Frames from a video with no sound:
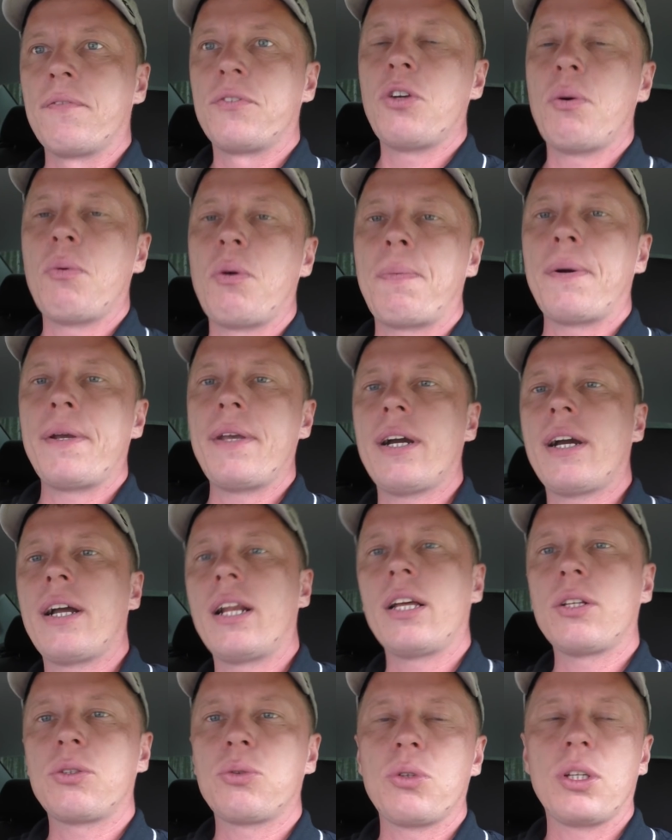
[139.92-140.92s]
Все, мы
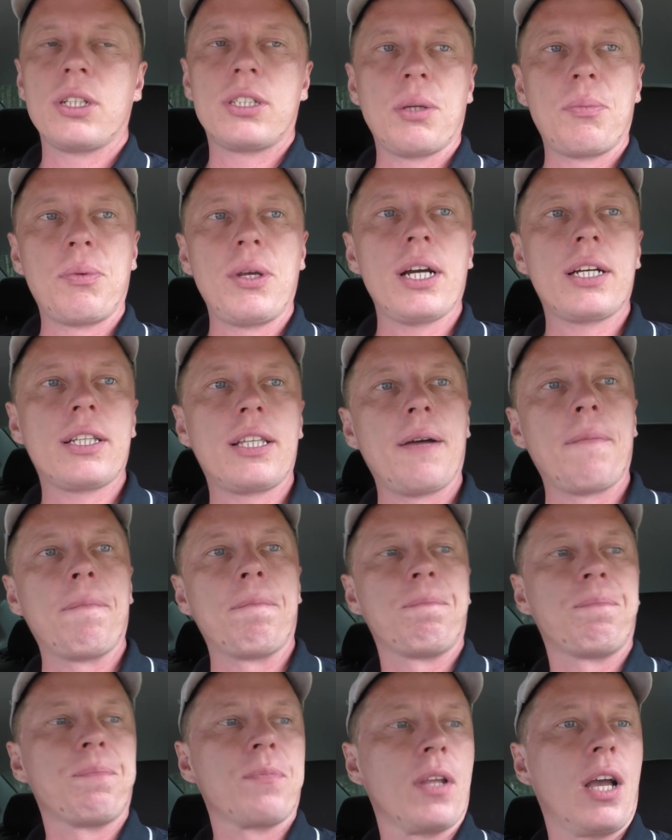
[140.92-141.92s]
поехали отсюда с объекта.
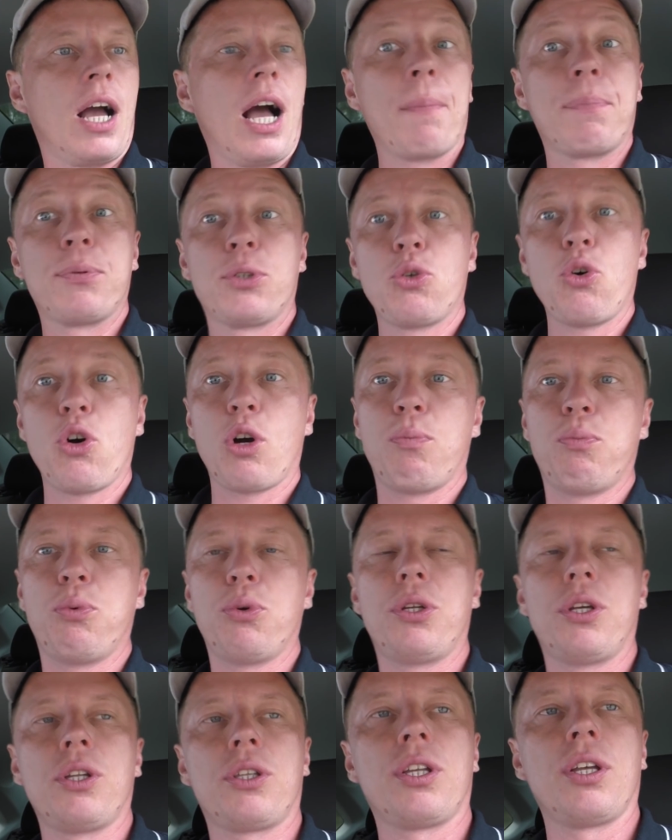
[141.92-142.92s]
Обзор
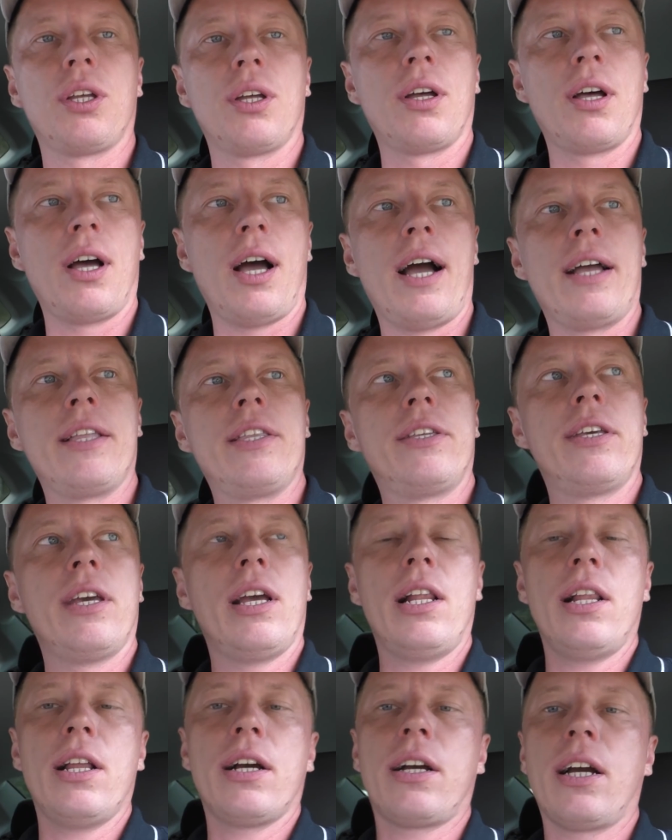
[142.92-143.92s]
будет
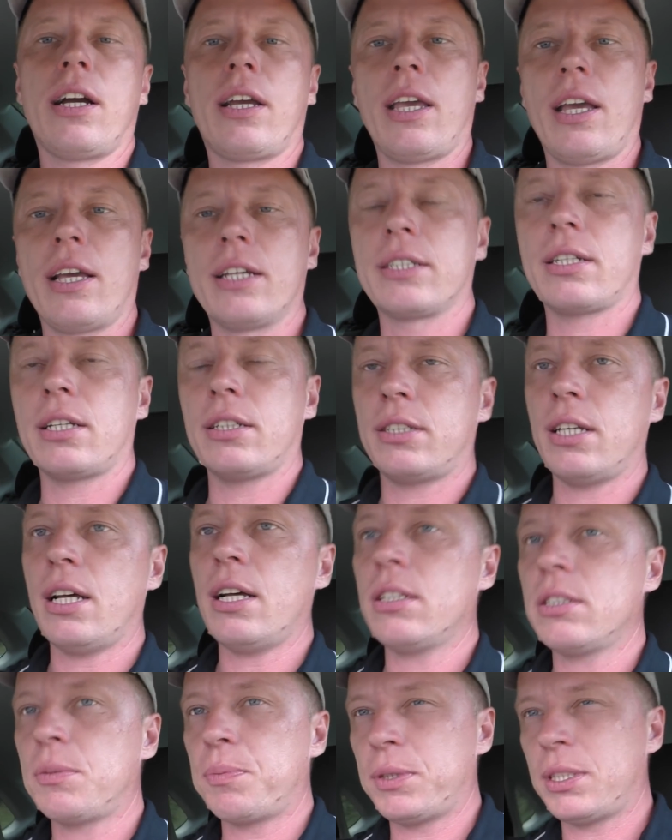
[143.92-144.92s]
отдельно, как я и
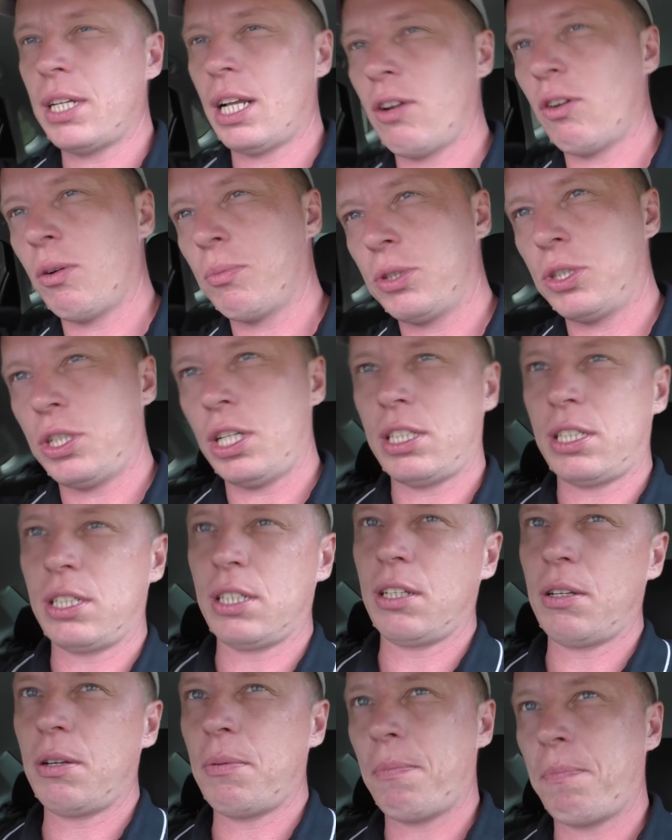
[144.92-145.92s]
сказал. Специально вам
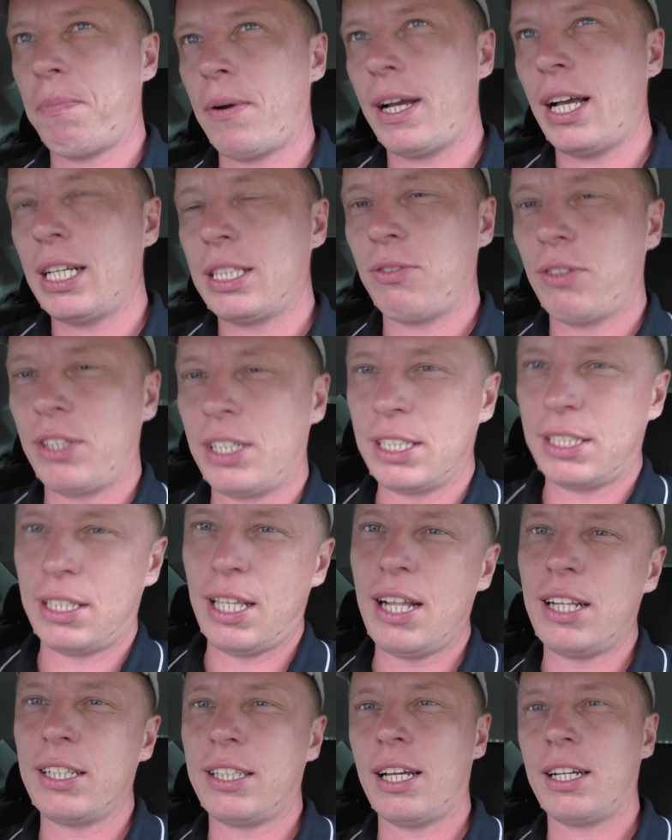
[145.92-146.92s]
сейчас показывать не
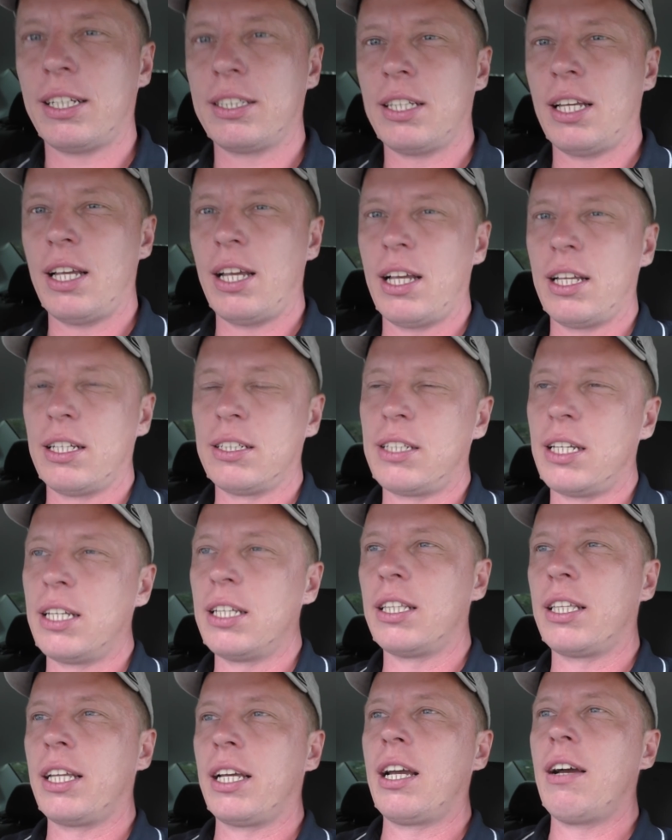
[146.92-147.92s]
стал, так за,
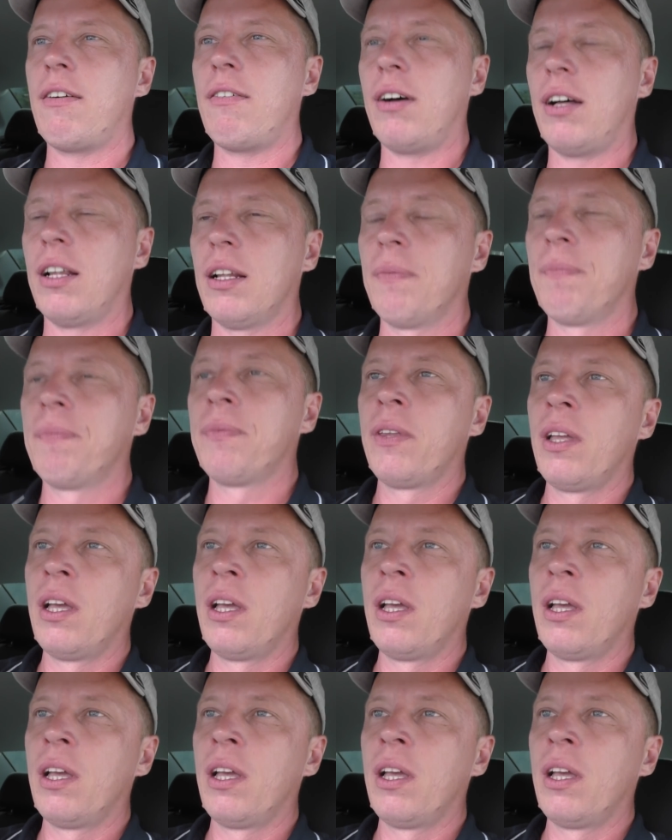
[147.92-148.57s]
заинтриговал.